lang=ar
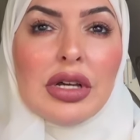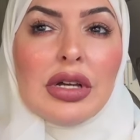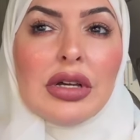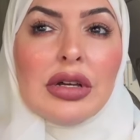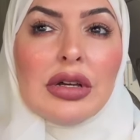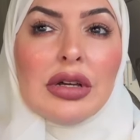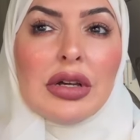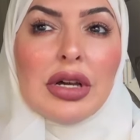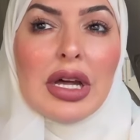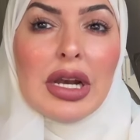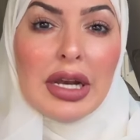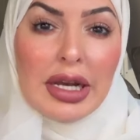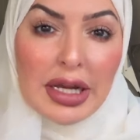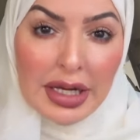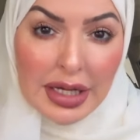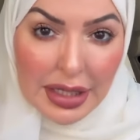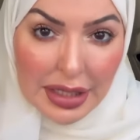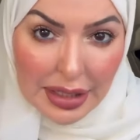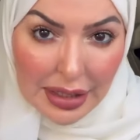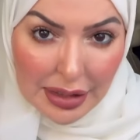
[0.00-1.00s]
آه، هل
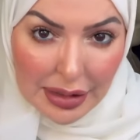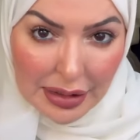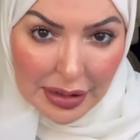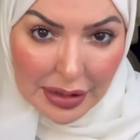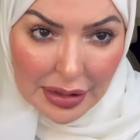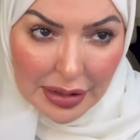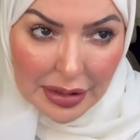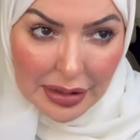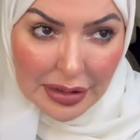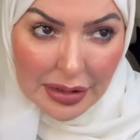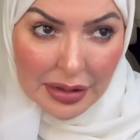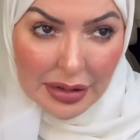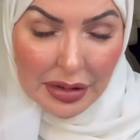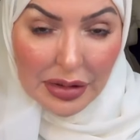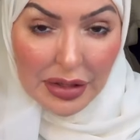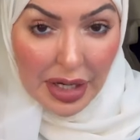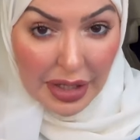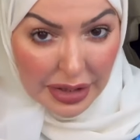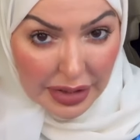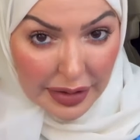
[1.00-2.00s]
لأن
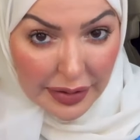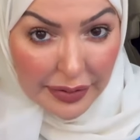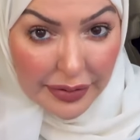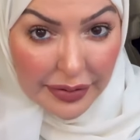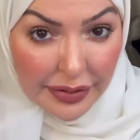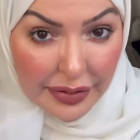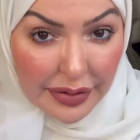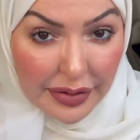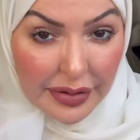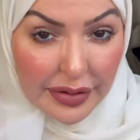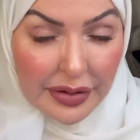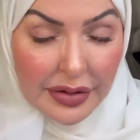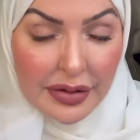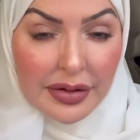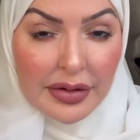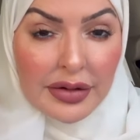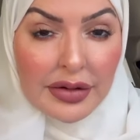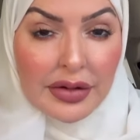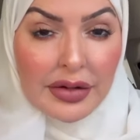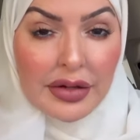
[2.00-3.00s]
عنيف
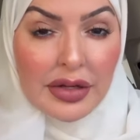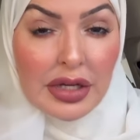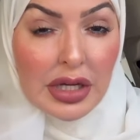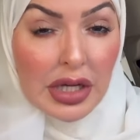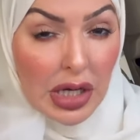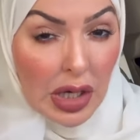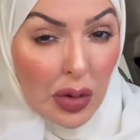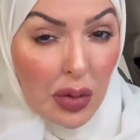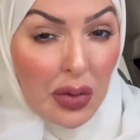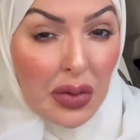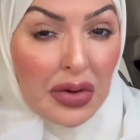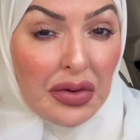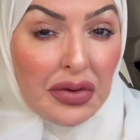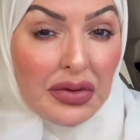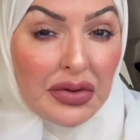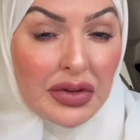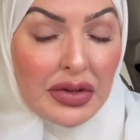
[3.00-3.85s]
يخوف